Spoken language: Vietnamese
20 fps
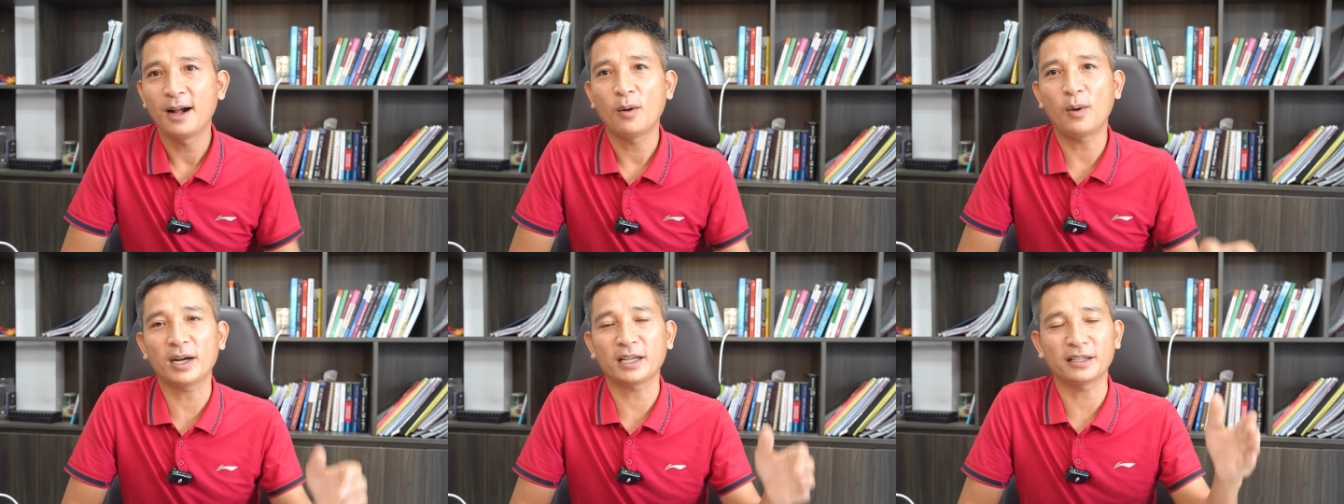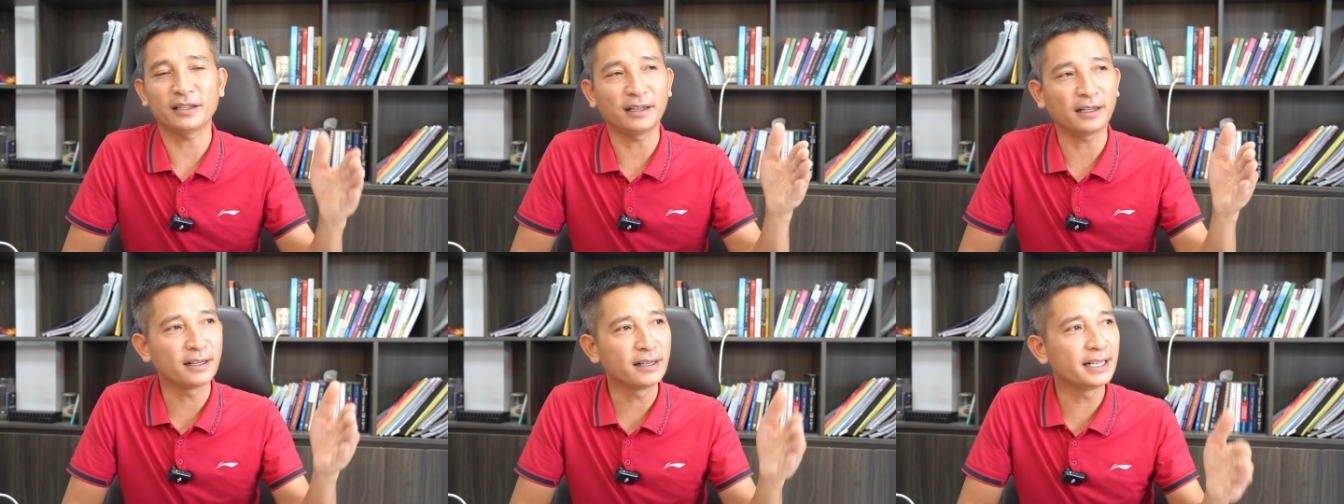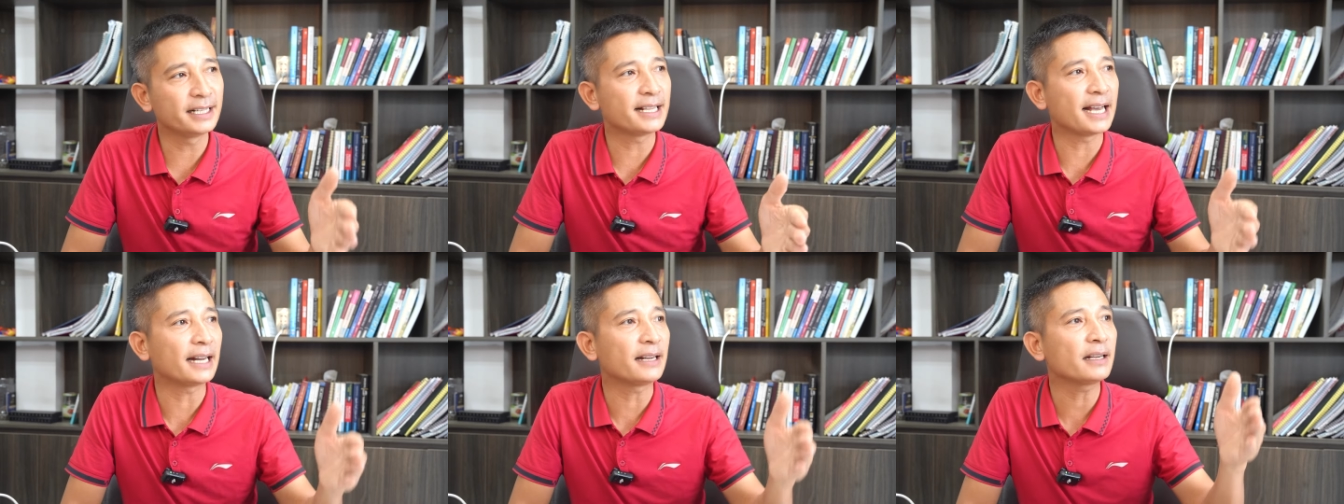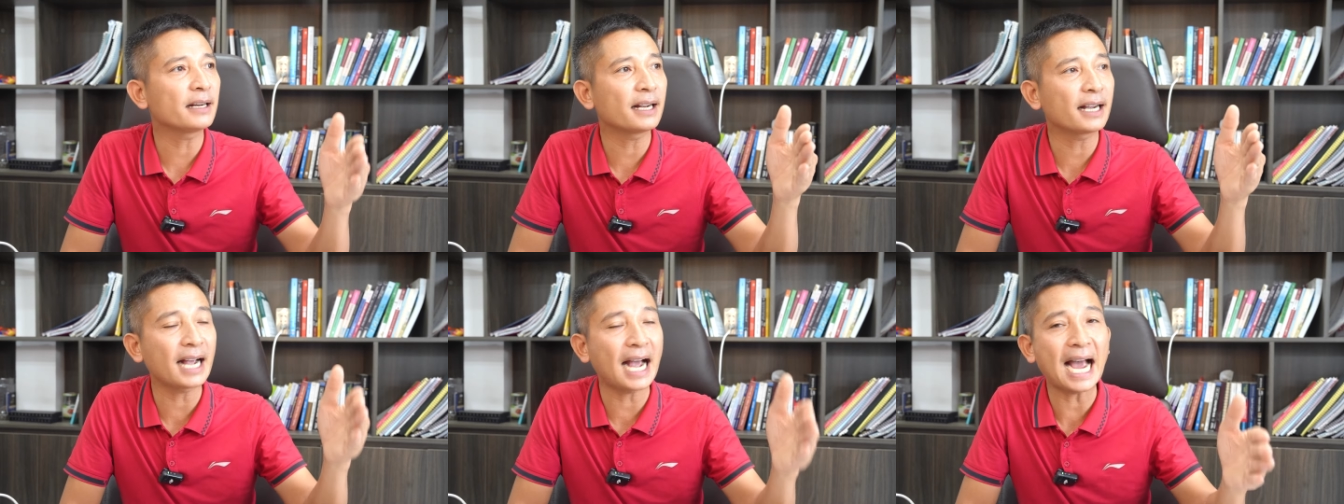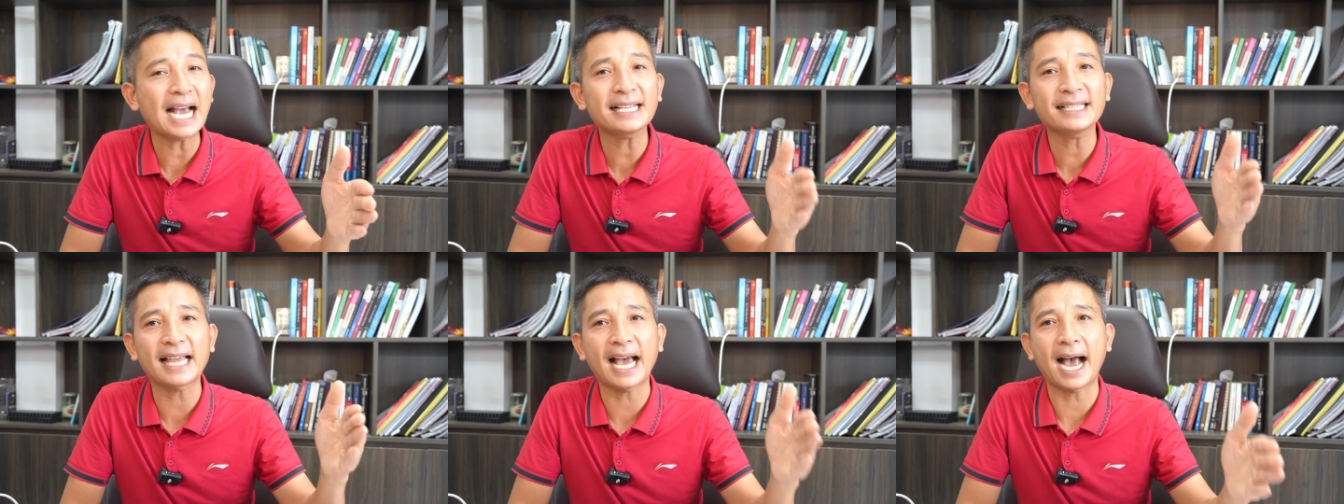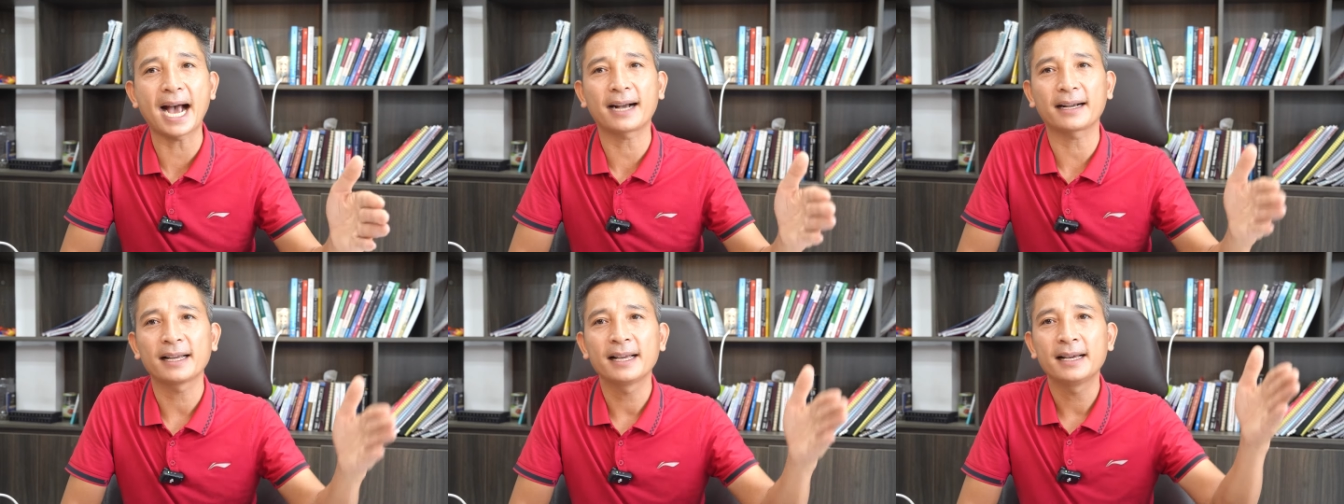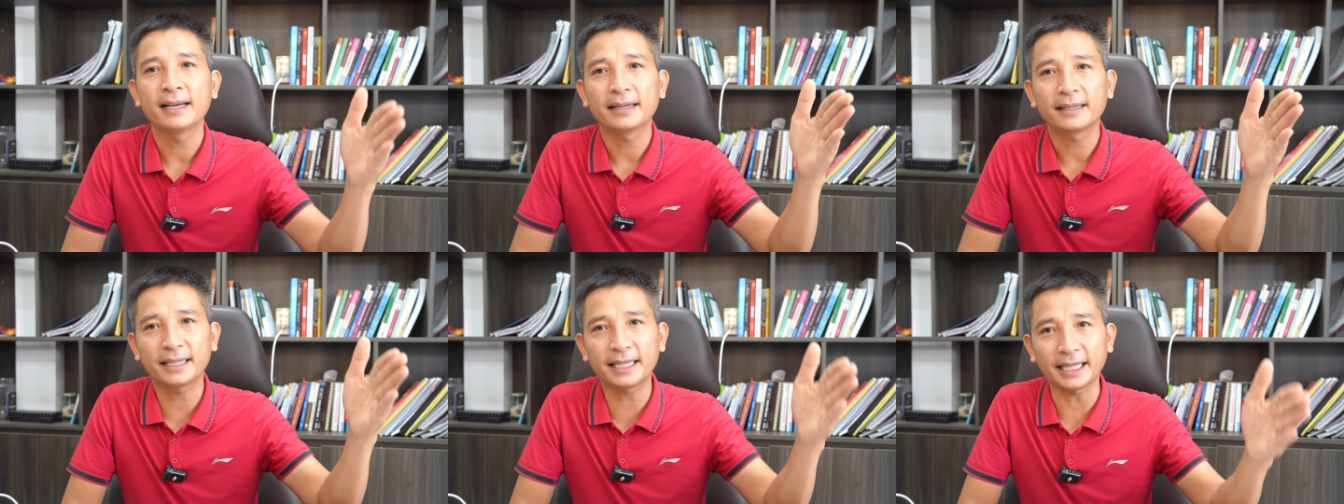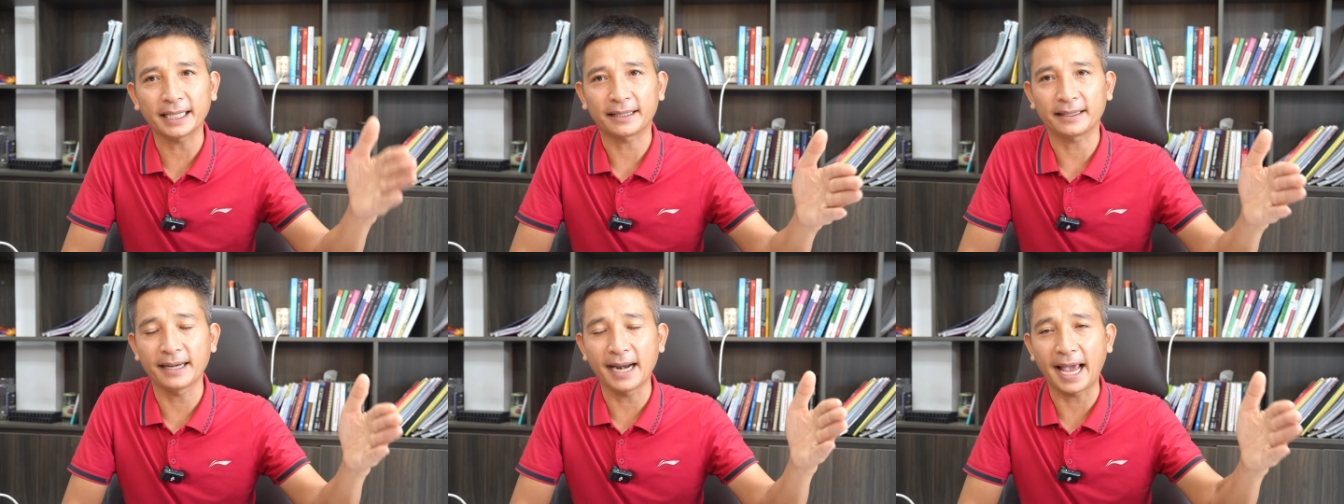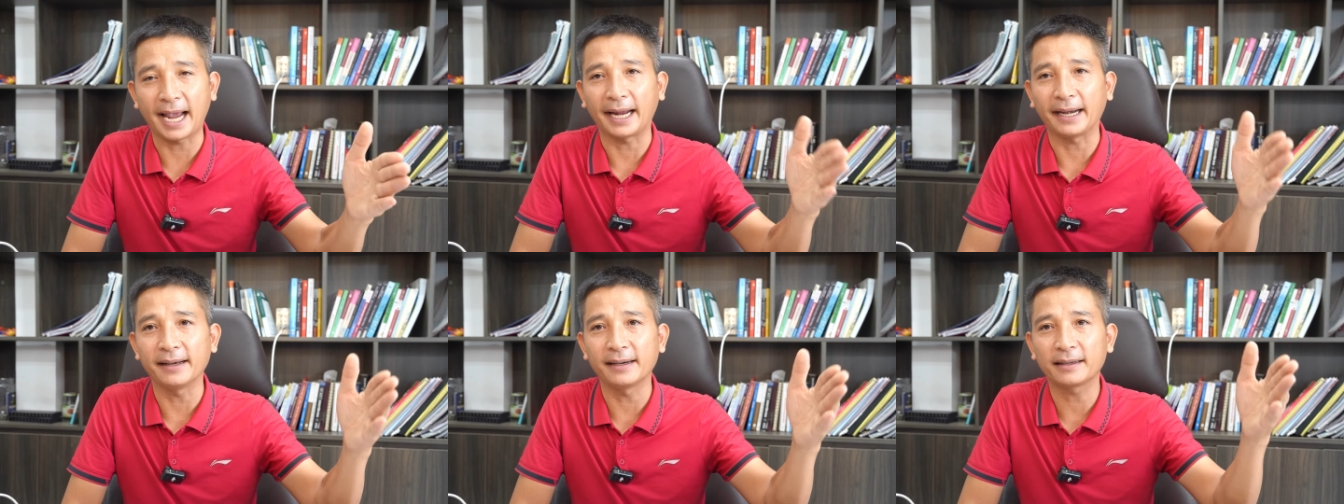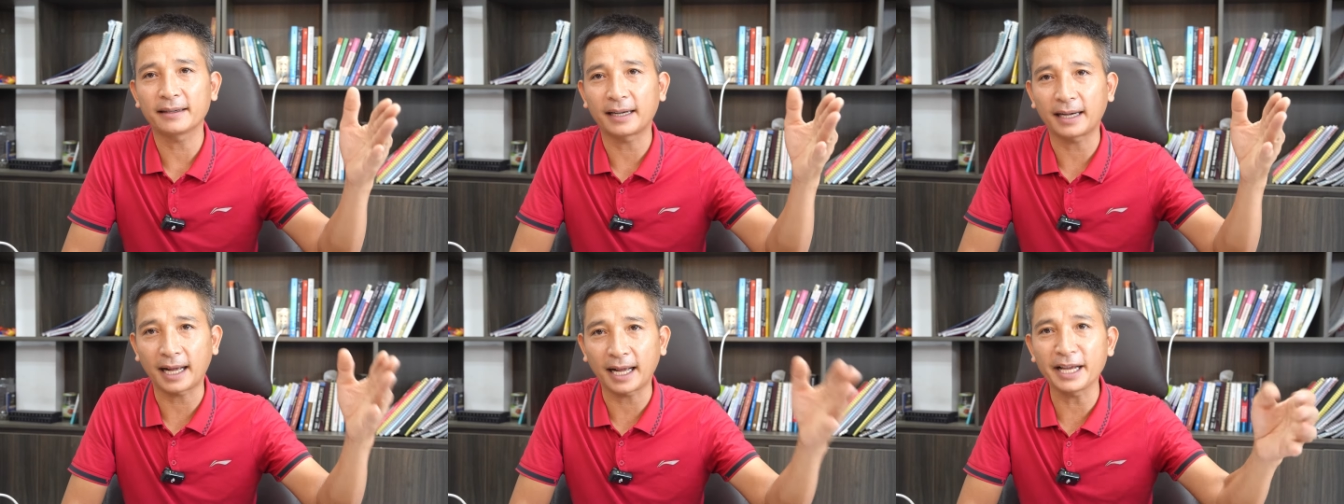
hoặc những người dân khai thác triệt để được